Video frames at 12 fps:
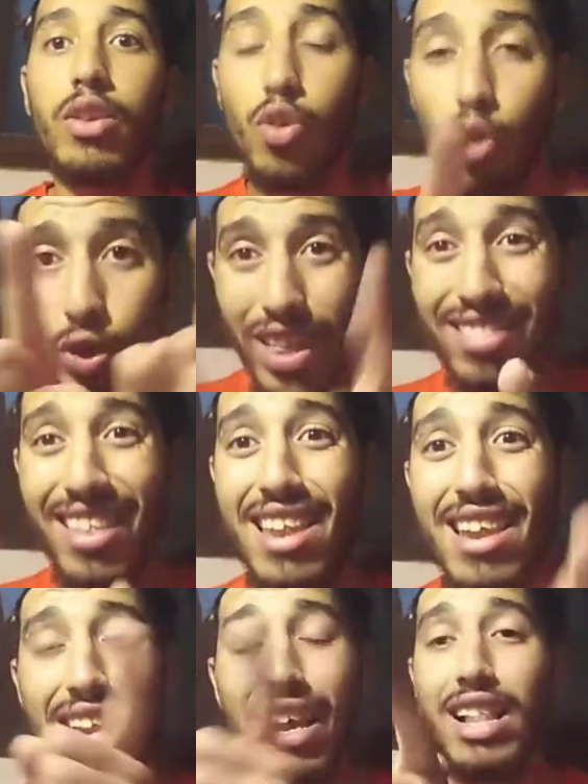النقطه
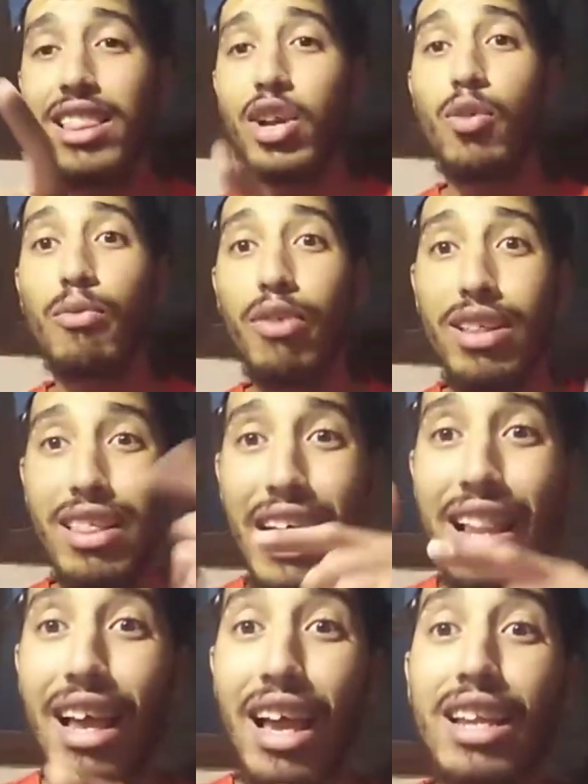الثانيه اللي خليكم فيها
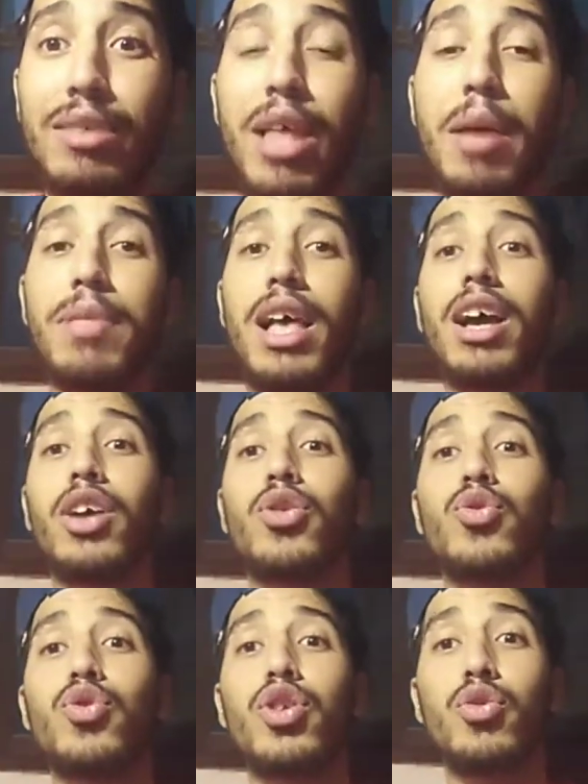تعلق انا تحت الحق
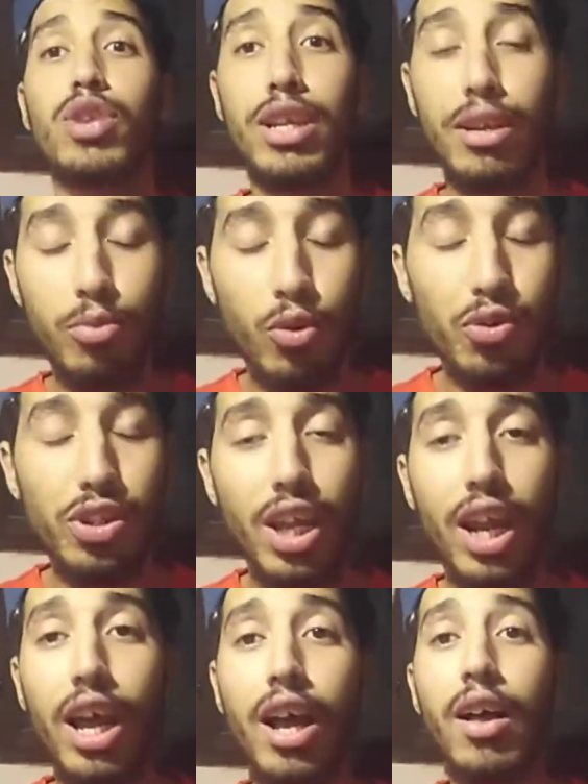النوري واللي بكل
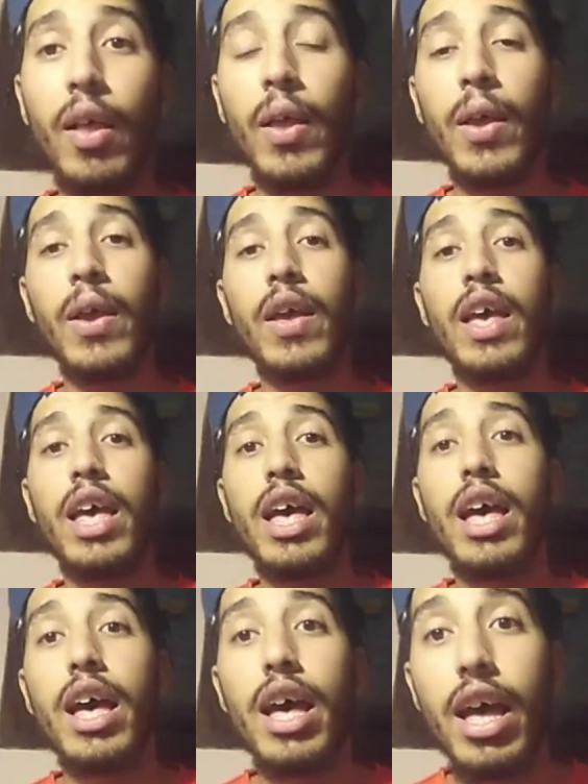صراحه
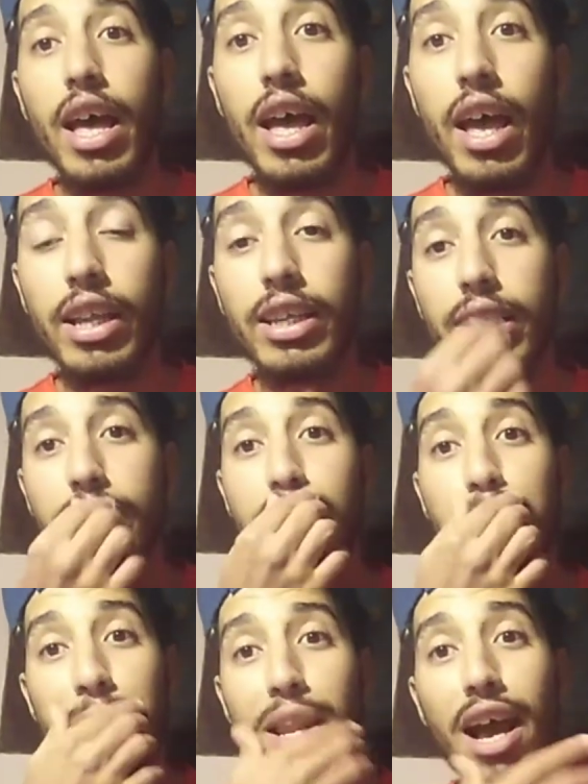آه يعني
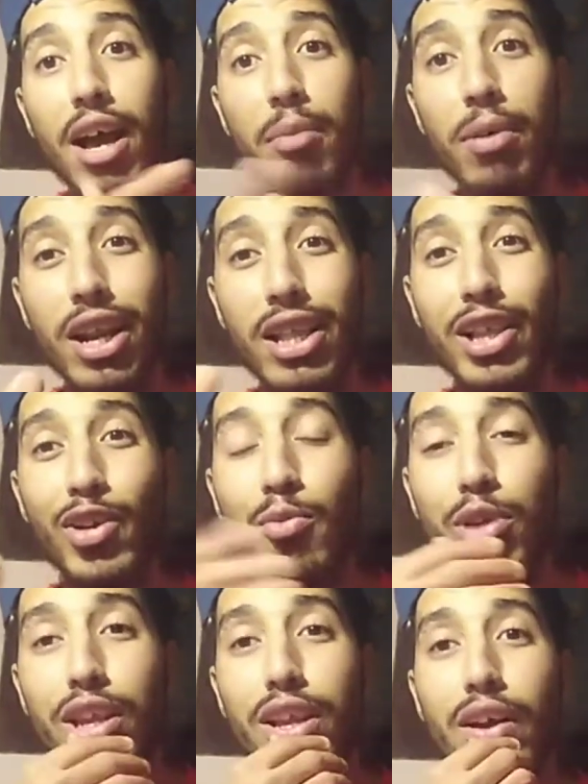سمعنا اخبار هذا
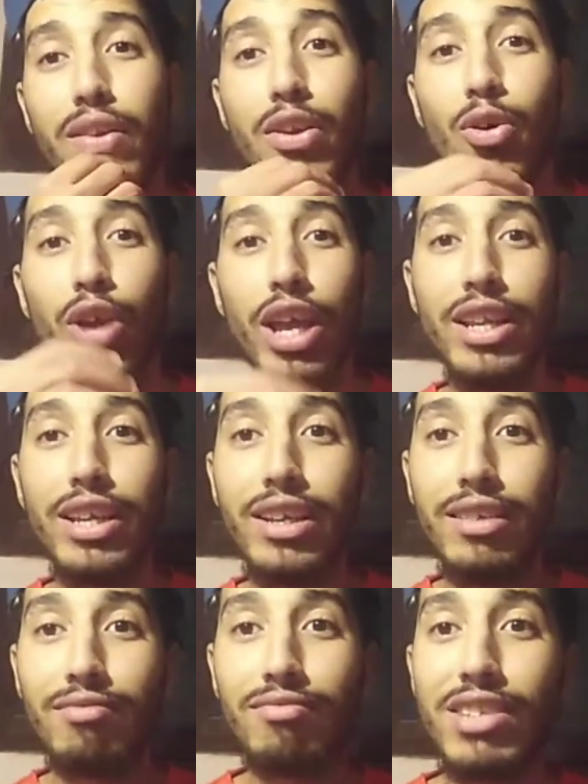اليومين انه
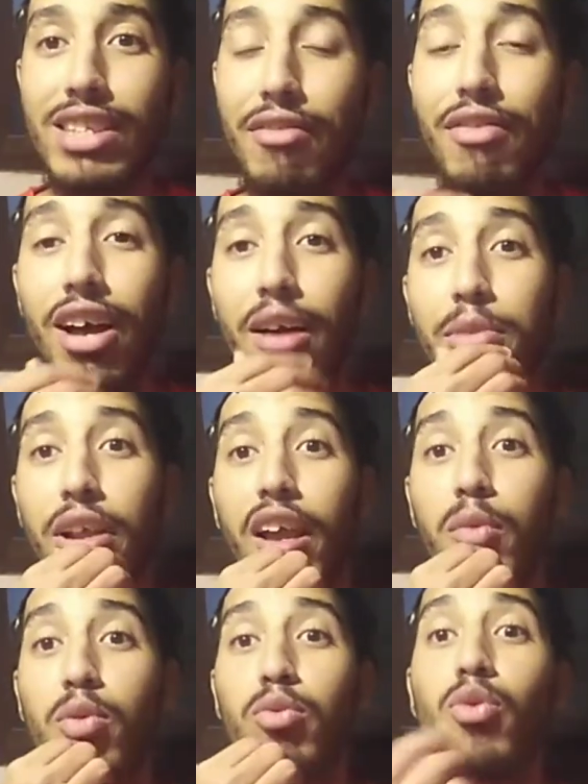يعني استفاق من
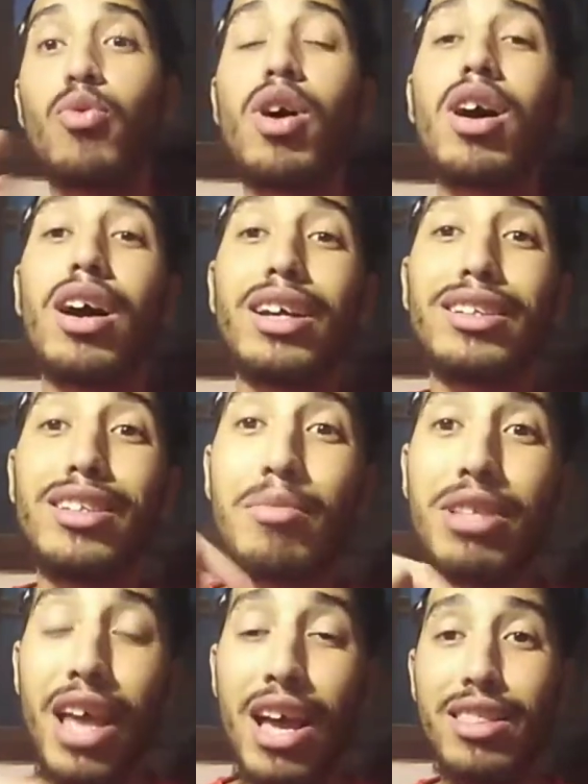غيبوبه
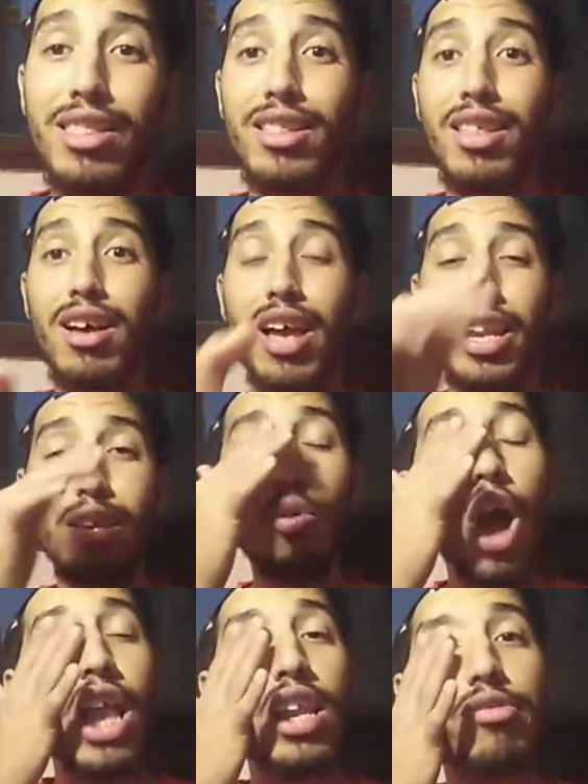وعندما تحدث يعني
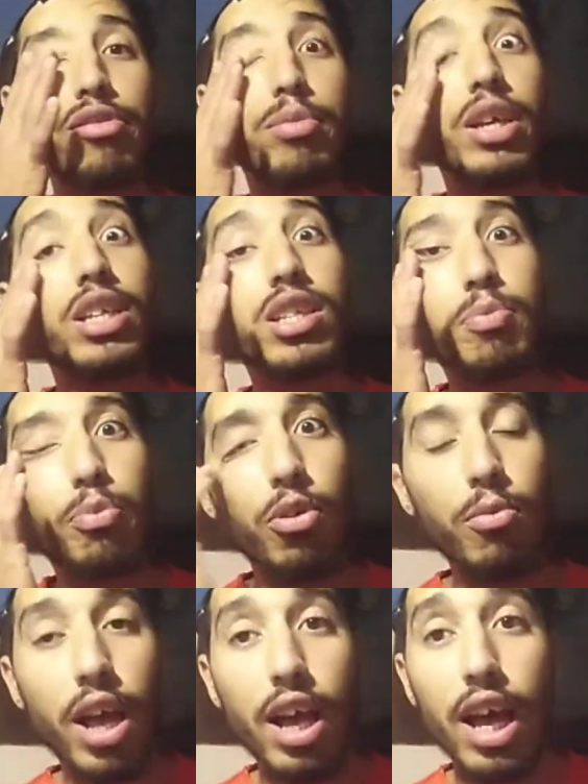محلل في بي ان
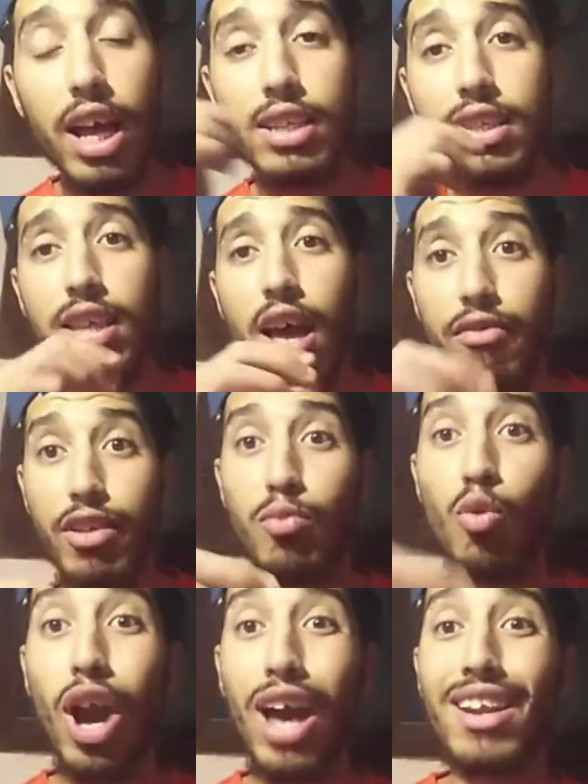سبور مع احد الصحفيين
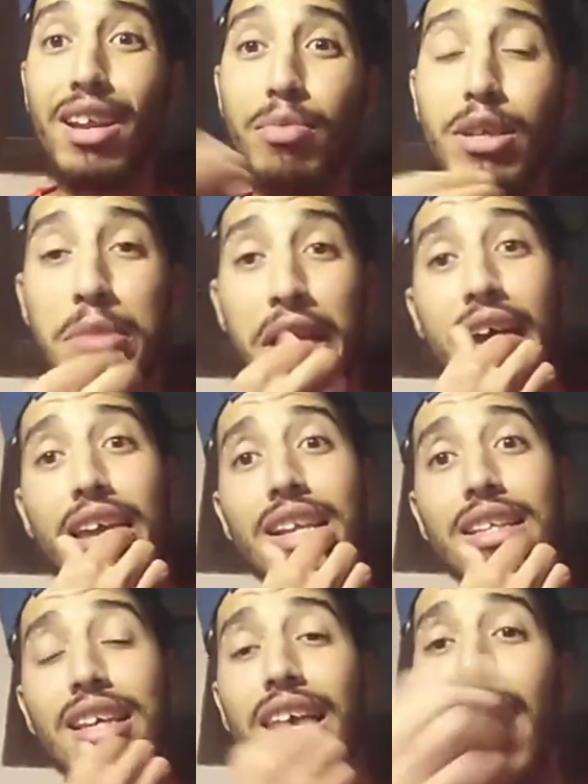المقربين من
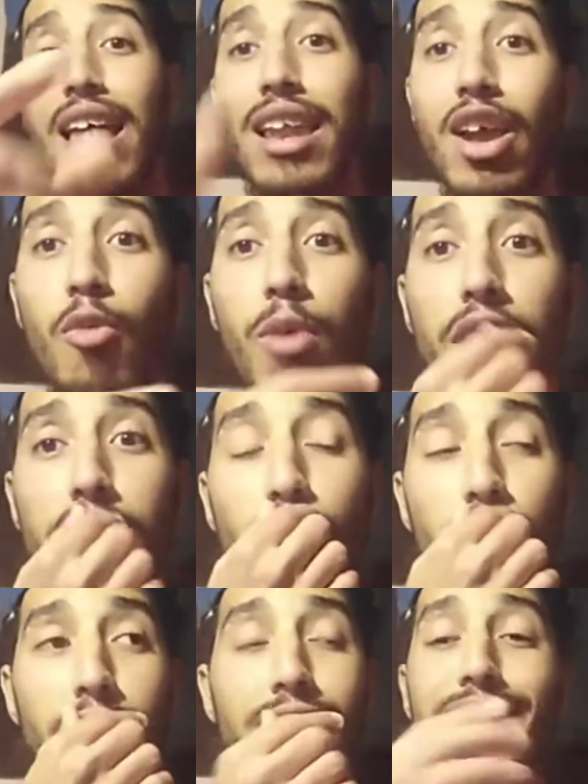عائلته قال لهم
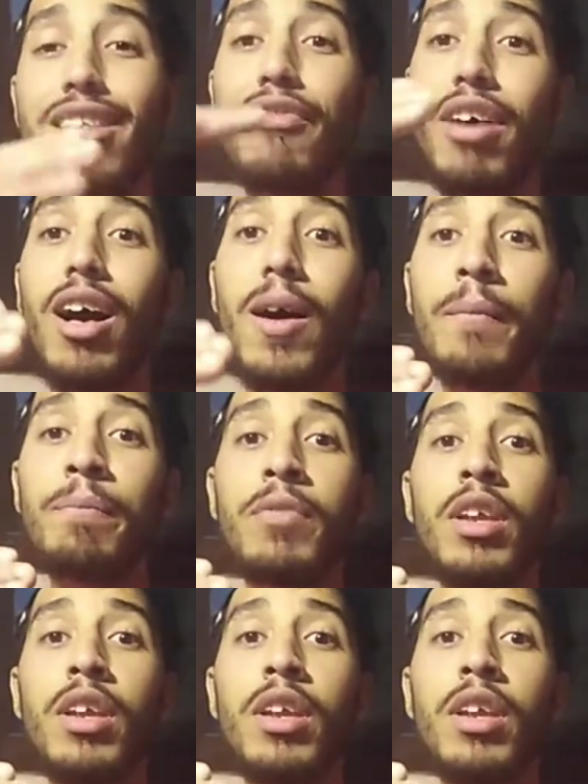انه يعني استفاق